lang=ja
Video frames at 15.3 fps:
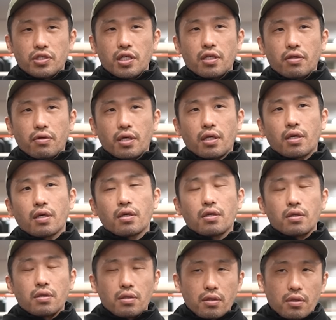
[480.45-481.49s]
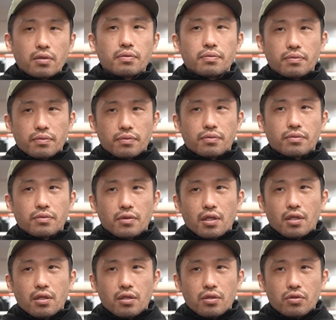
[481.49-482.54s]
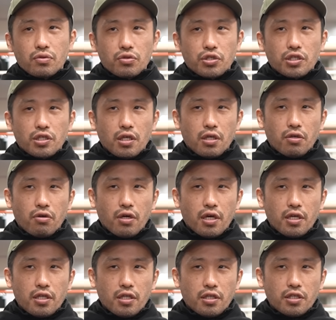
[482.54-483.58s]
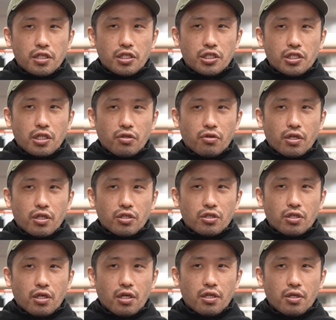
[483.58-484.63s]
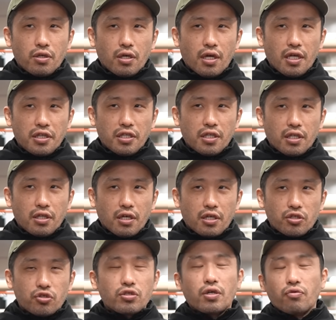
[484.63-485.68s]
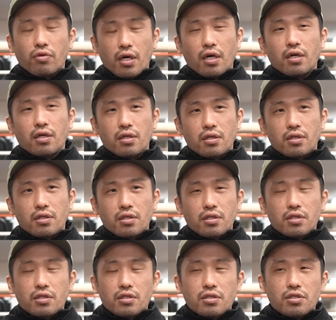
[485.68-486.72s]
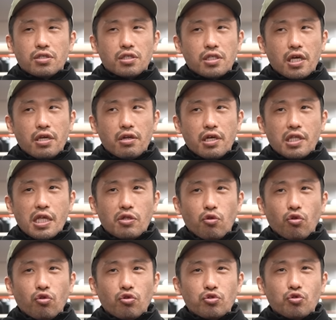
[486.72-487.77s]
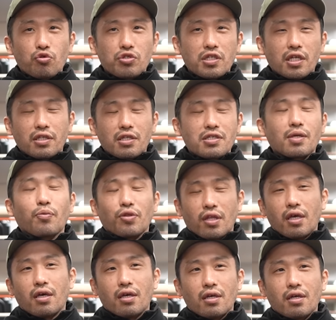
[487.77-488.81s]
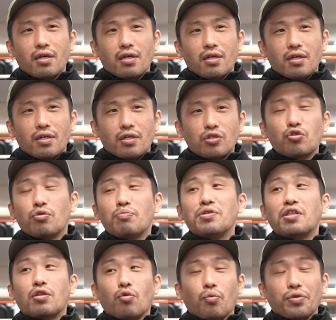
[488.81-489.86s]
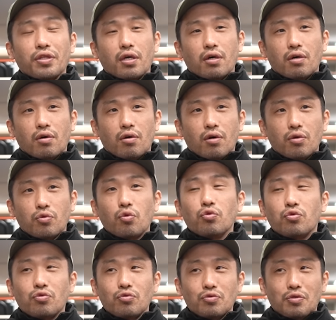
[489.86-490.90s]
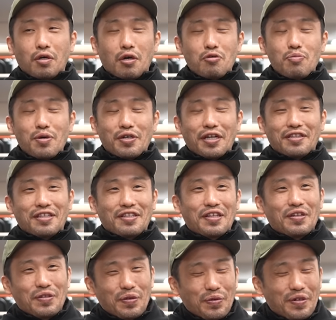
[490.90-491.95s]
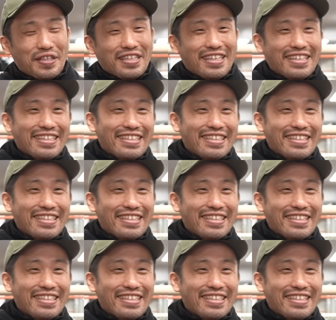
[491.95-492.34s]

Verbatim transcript: 試合だよね。そうそうそう。その試合の間に1ラウンドからあれ判定だったから10ラウンドか、うん、試合の間でどんどん上手になってってたもんね、うん、それ見てて思った。あ、どんどんなんか上手くなってってると思うね